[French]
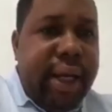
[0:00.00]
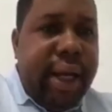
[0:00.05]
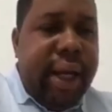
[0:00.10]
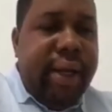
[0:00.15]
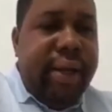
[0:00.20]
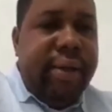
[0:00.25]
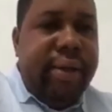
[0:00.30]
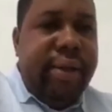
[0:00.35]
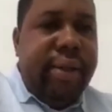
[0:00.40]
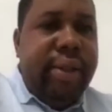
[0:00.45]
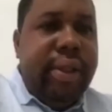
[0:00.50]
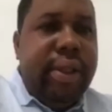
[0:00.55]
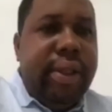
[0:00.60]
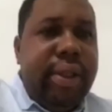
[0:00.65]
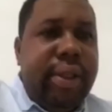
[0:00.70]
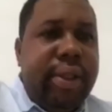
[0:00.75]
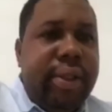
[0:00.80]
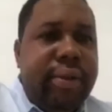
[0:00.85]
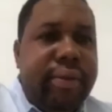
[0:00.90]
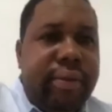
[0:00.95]
là.
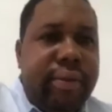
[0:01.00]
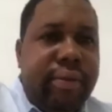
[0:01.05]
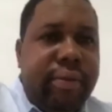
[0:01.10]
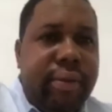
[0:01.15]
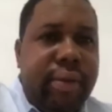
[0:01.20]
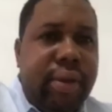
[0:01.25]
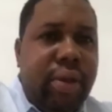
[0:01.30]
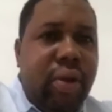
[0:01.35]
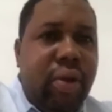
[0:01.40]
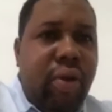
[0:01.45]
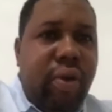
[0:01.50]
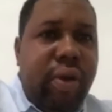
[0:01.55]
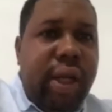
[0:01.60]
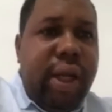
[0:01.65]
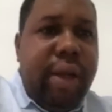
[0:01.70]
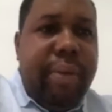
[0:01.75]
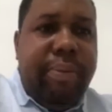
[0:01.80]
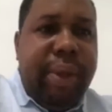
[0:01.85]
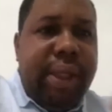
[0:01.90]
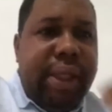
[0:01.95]
Je connais
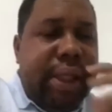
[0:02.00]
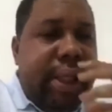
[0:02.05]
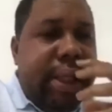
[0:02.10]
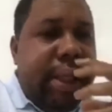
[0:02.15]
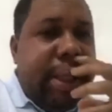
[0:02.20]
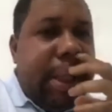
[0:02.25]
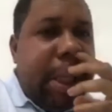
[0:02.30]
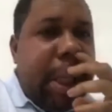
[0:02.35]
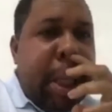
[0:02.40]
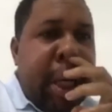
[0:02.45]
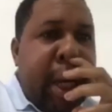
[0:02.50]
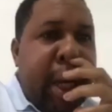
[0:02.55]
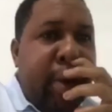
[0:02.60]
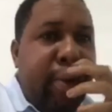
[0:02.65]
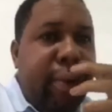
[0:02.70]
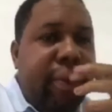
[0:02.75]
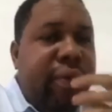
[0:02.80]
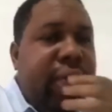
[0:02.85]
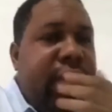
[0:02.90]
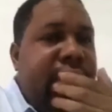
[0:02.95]
un petit, il allait,
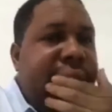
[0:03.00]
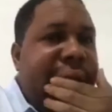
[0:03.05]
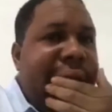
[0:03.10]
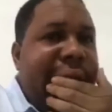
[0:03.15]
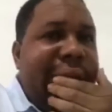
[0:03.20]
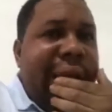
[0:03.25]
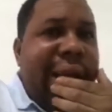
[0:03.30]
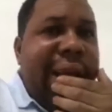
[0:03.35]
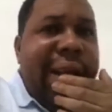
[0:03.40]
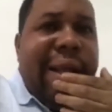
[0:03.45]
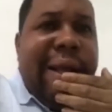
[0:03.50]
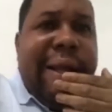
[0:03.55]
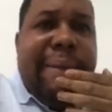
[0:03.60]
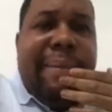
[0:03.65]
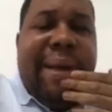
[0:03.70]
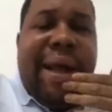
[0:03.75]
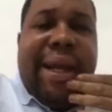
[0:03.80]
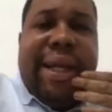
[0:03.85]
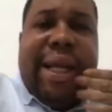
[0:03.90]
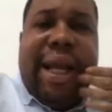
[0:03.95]
il allait à un
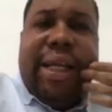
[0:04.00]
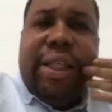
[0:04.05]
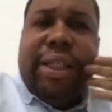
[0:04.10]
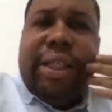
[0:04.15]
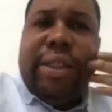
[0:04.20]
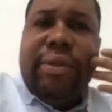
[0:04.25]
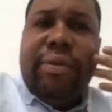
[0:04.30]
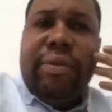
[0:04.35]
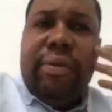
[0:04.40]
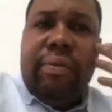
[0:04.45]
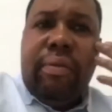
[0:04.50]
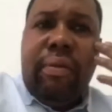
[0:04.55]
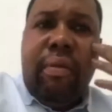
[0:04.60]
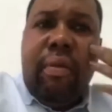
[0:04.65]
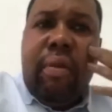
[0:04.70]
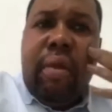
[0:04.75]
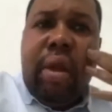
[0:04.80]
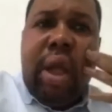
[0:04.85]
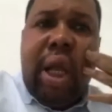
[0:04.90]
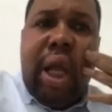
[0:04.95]
mariage
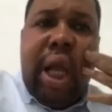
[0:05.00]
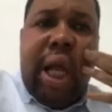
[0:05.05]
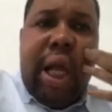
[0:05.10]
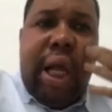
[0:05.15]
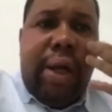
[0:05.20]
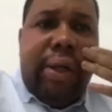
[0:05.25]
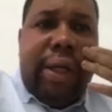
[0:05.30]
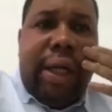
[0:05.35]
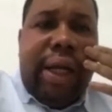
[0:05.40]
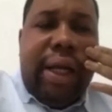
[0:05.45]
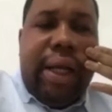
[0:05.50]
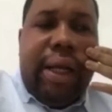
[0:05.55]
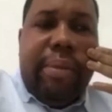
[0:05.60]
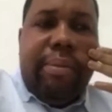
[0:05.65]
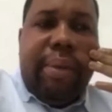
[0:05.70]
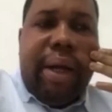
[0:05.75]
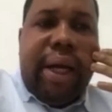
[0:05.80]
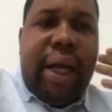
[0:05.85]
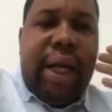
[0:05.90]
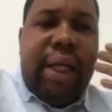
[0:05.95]
euh, on allait au
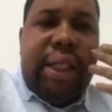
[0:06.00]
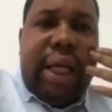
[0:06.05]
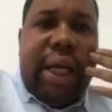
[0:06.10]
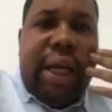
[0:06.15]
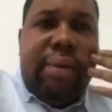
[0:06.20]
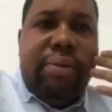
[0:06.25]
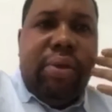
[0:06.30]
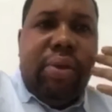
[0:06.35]
mariage à